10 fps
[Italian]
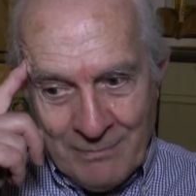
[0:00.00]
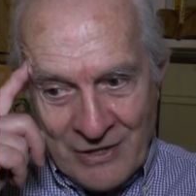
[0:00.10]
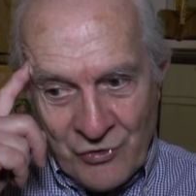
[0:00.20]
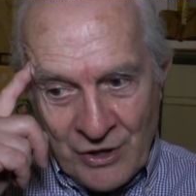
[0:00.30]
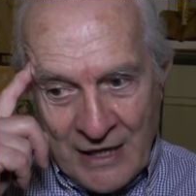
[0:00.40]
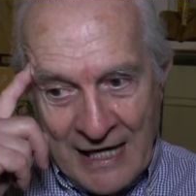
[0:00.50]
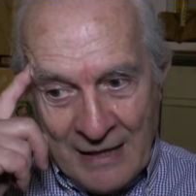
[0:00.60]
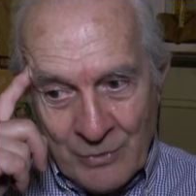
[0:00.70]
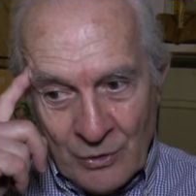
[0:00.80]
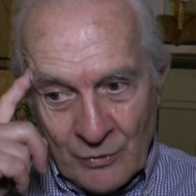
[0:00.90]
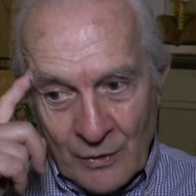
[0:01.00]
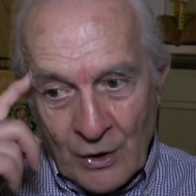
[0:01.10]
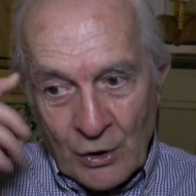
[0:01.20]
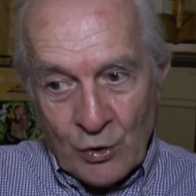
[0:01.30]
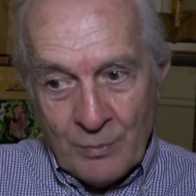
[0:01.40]
immaginiamo
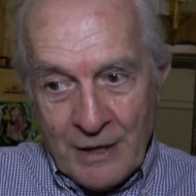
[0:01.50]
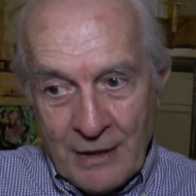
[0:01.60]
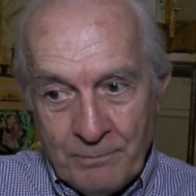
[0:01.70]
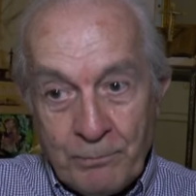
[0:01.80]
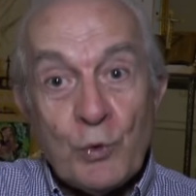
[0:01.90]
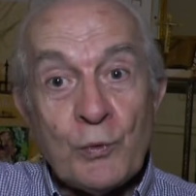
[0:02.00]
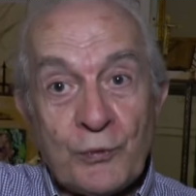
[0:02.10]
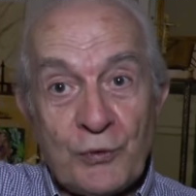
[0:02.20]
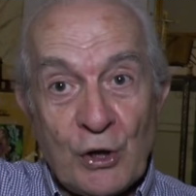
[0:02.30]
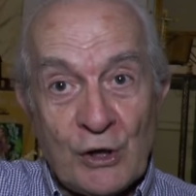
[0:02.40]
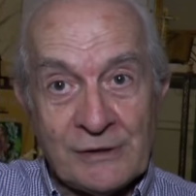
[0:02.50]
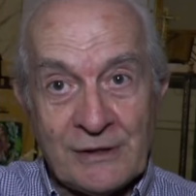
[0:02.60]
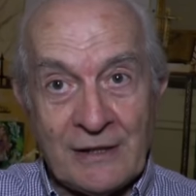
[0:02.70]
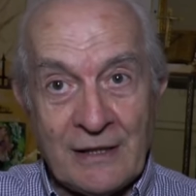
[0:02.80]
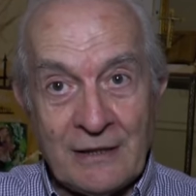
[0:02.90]
come più
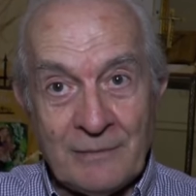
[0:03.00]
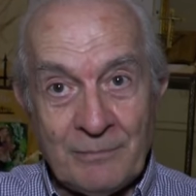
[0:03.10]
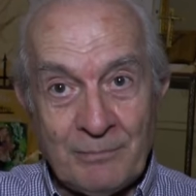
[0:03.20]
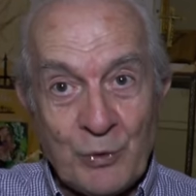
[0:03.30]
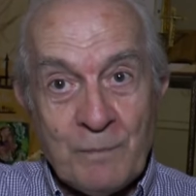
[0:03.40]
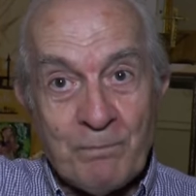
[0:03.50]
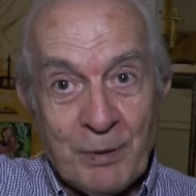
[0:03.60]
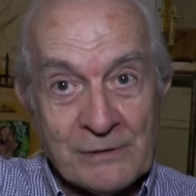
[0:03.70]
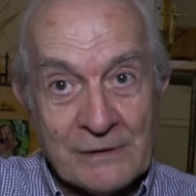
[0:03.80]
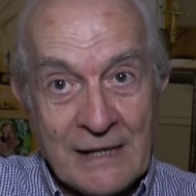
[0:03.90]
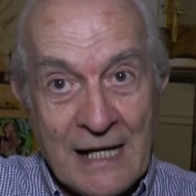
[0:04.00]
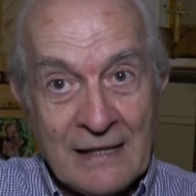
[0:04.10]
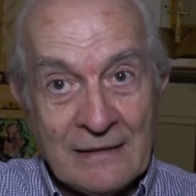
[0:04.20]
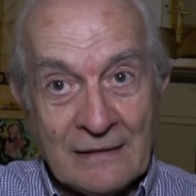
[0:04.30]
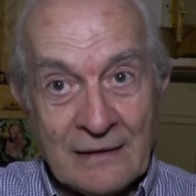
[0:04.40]
forte, più
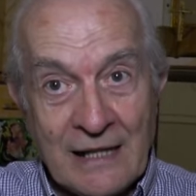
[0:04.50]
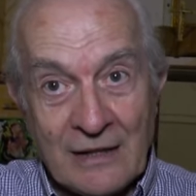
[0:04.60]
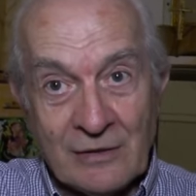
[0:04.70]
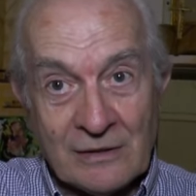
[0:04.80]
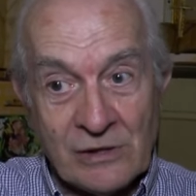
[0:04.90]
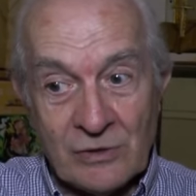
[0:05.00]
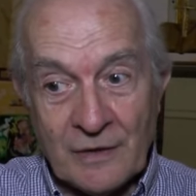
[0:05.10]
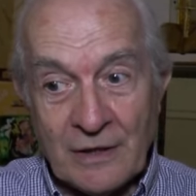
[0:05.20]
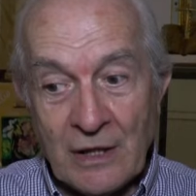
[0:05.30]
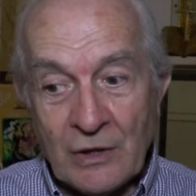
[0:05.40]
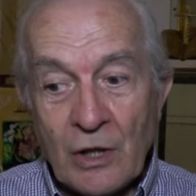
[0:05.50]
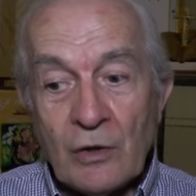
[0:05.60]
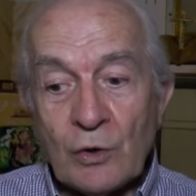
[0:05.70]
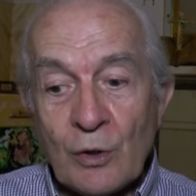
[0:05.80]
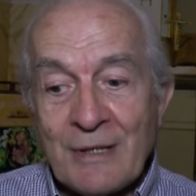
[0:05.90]
importante di altrove,
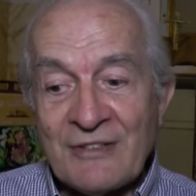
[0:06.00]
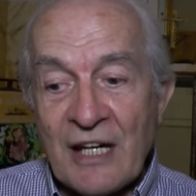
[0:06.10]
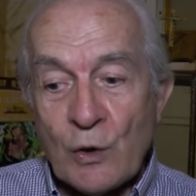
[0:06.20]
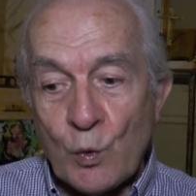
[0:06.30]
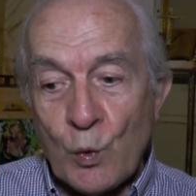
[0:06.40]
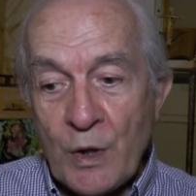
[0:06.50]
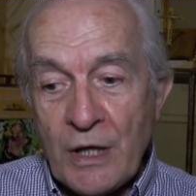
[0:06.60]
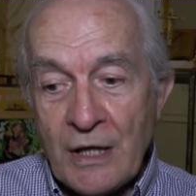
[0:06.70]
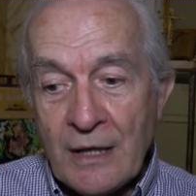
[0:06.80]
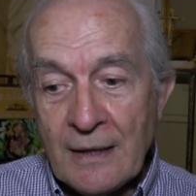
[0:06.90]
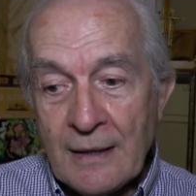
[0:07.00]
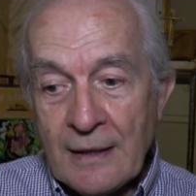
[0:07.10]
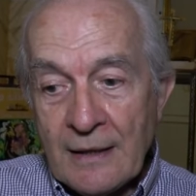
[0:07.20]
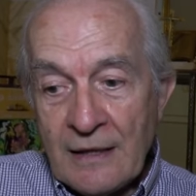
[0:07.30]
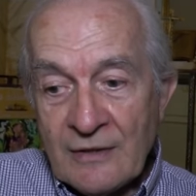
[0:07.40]
non come se qui
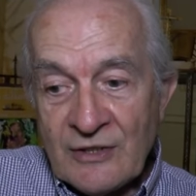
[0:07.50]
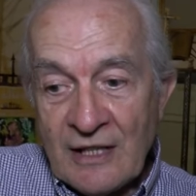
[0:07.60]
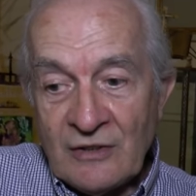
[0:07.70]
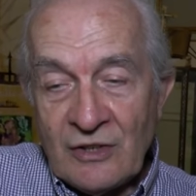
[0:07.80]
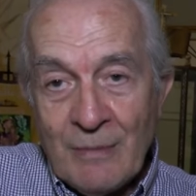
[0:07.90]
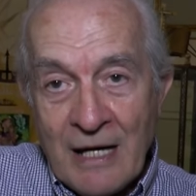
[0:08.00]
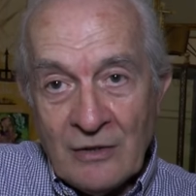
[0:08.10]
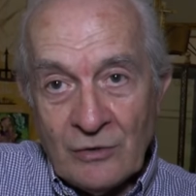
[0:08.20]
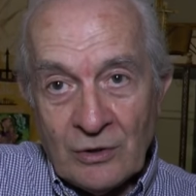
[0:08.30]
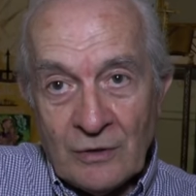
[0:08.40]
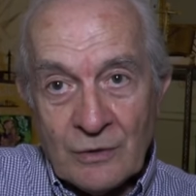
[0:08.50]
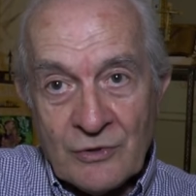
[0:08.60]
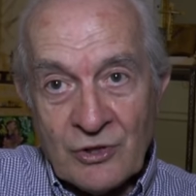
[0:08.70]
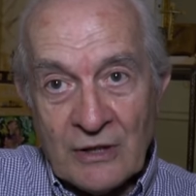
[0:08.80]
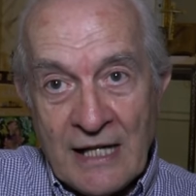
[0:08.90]
il sentimento
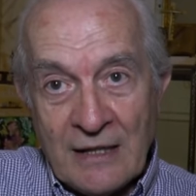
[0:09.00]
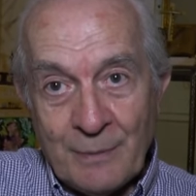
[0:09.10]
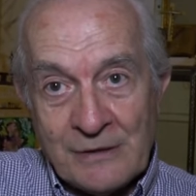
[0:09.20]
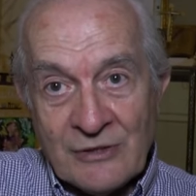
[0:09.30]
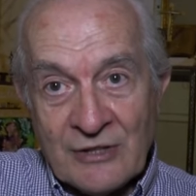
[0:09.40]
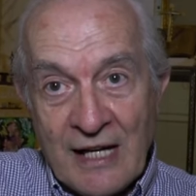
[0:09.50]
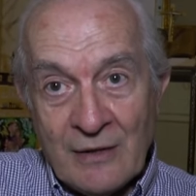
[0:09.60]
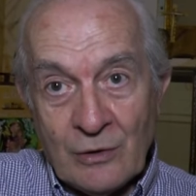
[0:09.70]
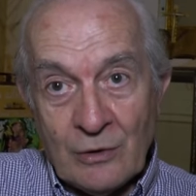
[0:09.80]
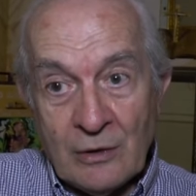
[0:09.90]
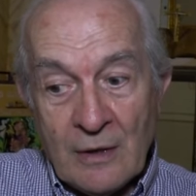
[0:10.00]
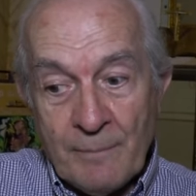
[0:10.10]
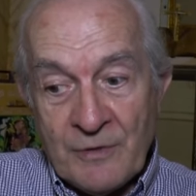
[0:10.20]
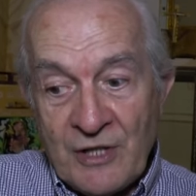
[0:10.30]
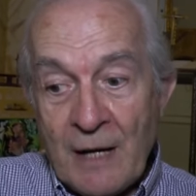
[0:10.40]
devozionale per il santo
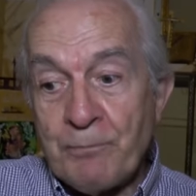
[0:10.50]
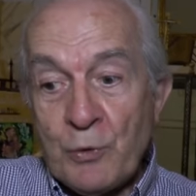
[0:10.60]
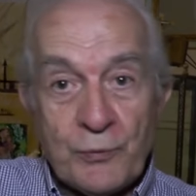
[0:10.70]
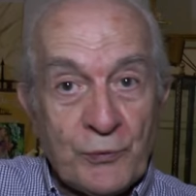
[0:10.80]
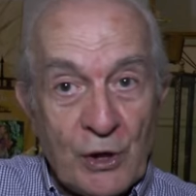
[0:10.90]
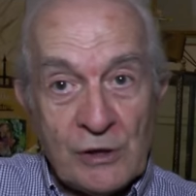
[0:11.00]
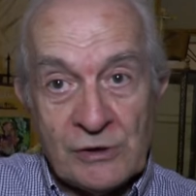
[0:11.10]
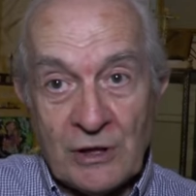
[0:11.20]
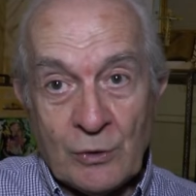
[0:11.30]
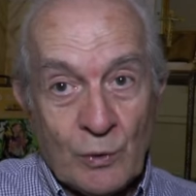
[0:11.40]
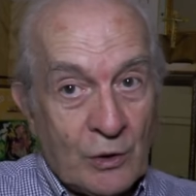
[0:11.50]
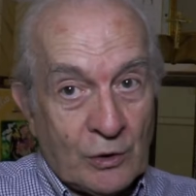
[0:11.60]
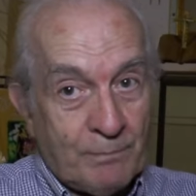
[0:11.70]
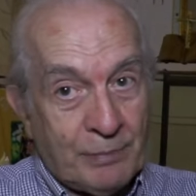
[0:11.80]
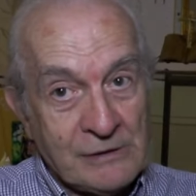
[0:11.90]
sia più forte di quello
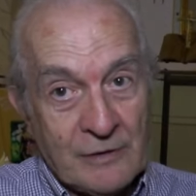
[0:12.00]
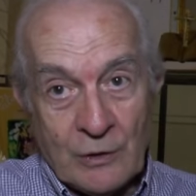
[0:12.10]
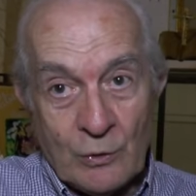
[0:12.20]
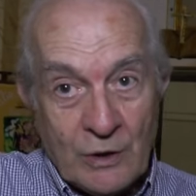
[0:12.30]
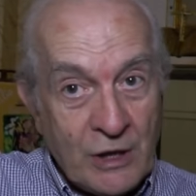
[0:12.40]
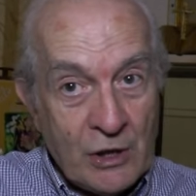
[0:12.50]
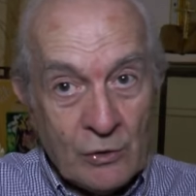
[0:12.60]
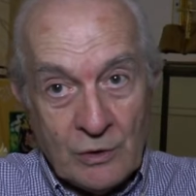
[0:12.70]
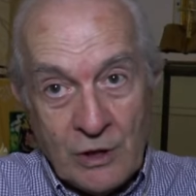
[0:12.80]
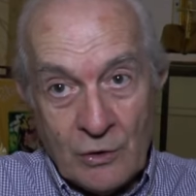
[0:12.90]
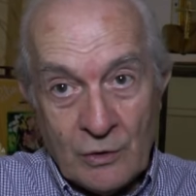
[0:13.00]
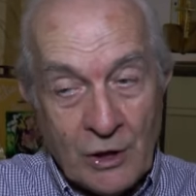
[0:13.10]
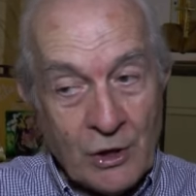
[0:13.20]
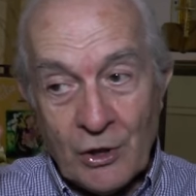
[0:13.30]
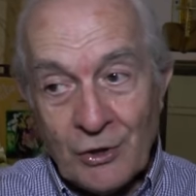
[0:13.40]
che provano lì o lì o
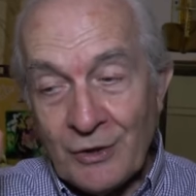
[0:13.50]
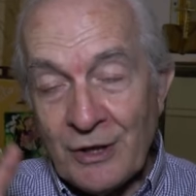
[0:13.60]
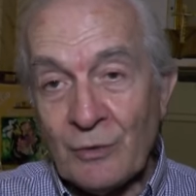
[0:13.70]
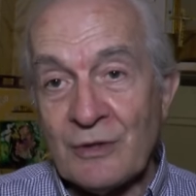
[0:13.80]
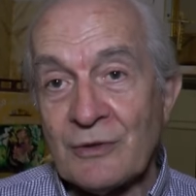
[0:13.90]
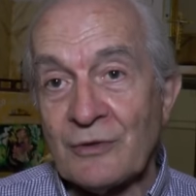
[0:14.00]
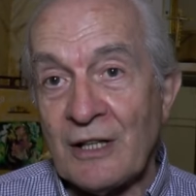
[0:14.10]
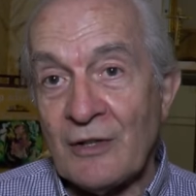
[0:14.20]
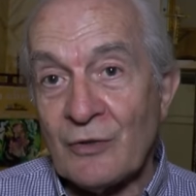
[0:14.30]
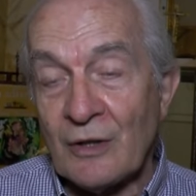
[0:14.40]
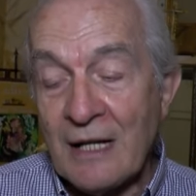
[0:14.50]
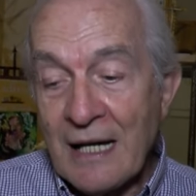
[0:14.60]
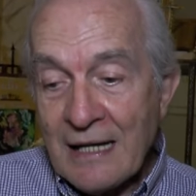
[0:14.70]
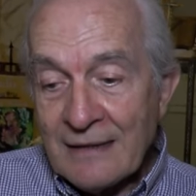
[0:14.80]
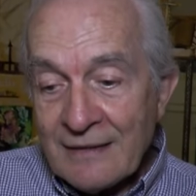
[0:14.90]
lì, no, non in questo senso,
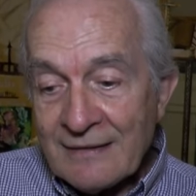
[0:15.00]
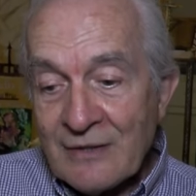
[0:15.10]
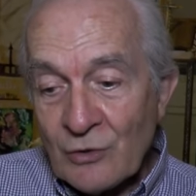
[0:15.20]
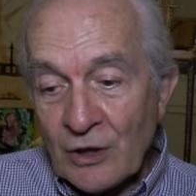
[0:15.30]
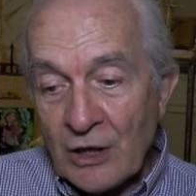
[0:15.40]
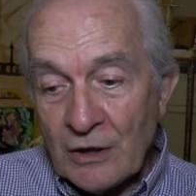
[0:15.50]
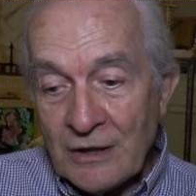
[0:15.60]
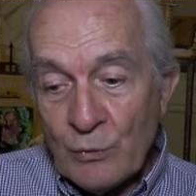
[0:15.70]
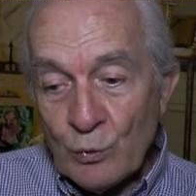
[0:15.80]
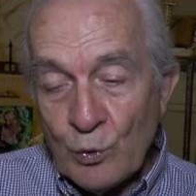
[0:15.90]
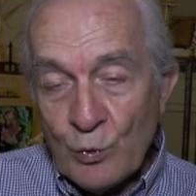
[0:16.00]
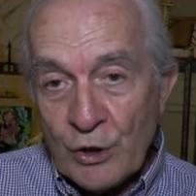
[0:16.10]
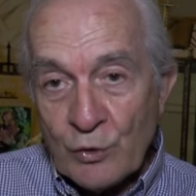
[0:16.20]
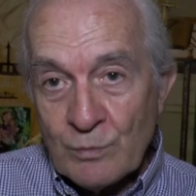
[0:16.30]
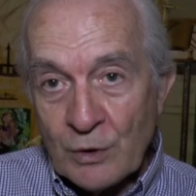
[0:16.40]
nel senso che
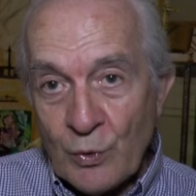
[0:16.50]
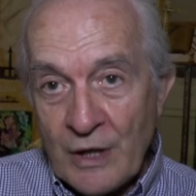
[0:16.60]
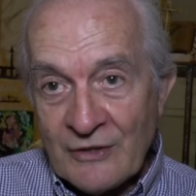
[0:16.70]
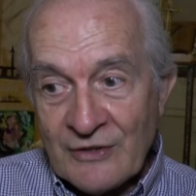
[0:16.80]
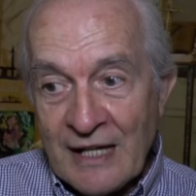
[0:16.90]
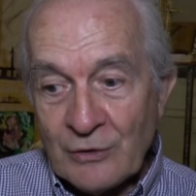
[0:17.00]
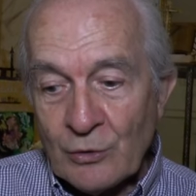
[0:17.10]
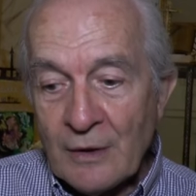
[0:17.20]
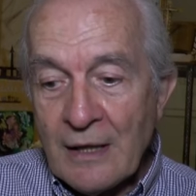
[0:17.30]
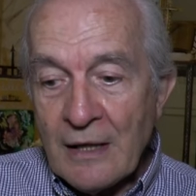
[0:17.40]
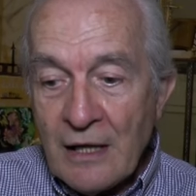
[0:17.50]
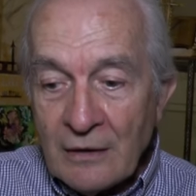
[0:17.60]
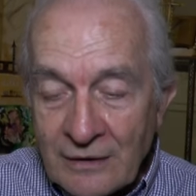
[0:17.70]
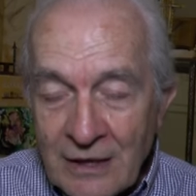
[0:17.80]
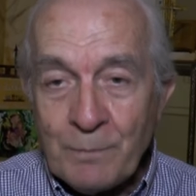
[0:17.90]
l'unicum qui è stato
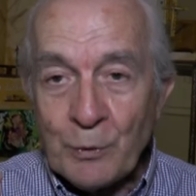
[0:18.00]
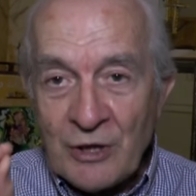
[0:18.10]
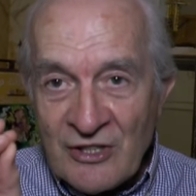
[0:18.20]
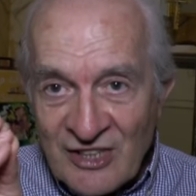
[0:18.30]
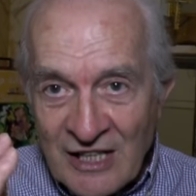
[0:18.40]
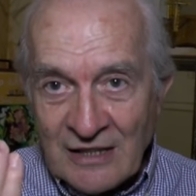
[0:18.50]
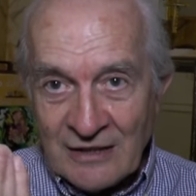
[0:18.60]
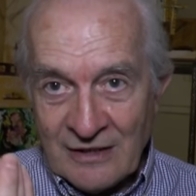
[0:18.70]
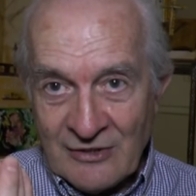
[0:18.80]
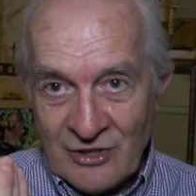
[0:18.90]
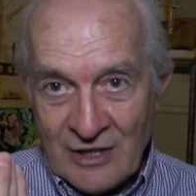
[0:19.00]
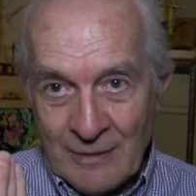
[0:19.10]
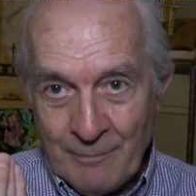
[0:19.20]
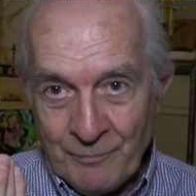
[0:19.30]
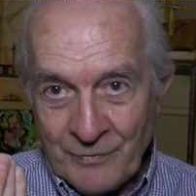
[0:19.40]
il tipo di sintesi
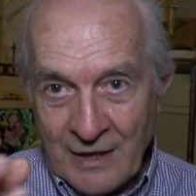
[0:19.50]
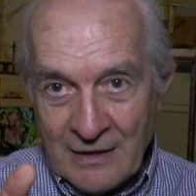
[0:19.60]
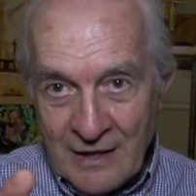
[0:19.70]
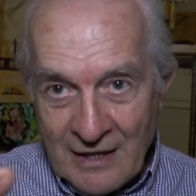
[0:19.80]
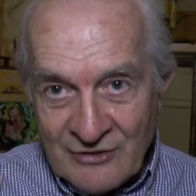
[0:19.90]
che nei